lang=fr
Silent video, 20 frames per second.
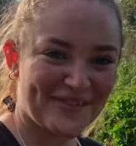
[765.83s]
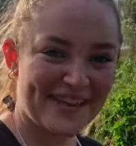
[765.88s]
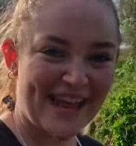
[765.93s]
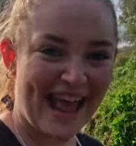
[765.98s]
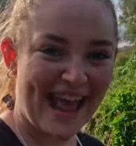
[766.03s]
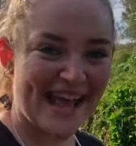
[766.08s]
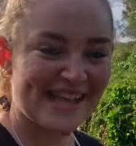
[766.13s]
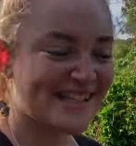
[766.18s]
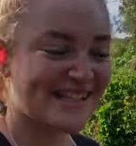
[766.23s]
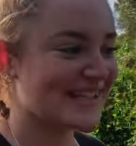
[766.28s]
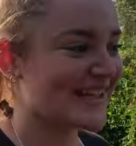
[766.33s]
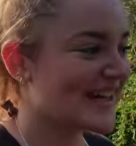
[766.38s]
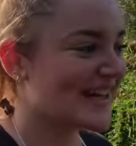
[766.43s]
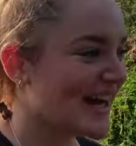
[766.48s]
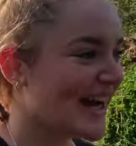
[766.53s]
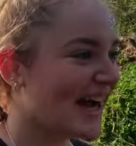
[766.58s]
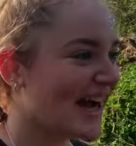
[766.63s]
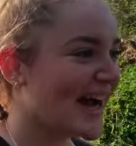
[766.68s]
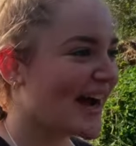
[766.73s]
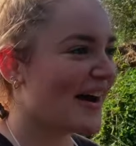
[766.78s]
punaise
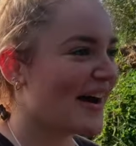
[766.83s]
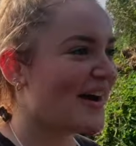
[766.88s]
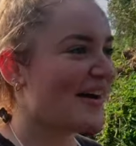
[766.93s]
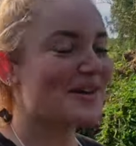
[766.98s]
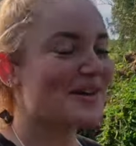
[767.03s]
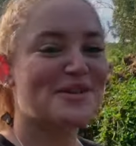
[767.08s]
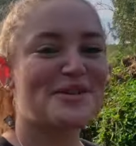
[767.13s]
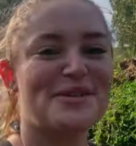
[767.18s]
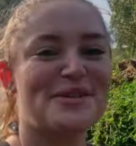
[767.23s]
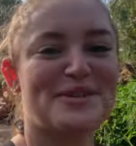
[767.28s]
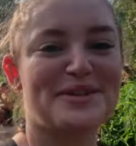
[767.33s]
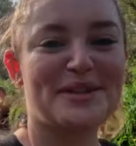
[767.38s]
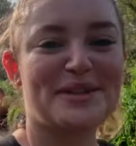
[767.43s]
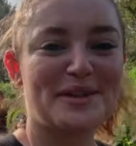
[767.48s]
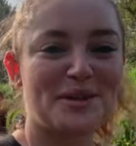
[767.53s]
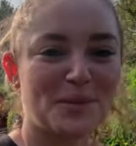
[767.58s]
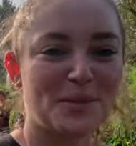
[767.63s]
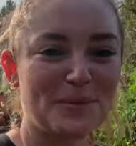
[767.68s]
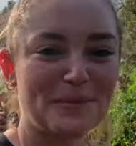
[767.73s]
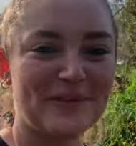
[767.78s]
Je suis
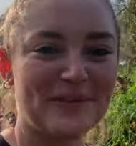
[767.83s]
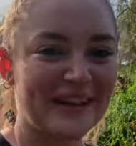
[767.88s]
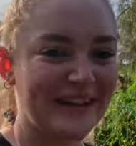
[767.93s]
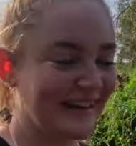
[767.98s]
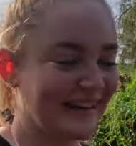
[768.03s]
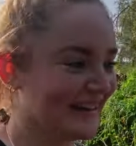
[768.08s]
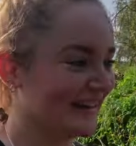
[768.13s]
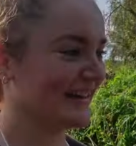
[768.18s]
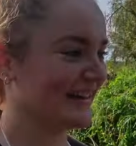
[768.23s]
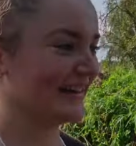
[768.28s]
tombée.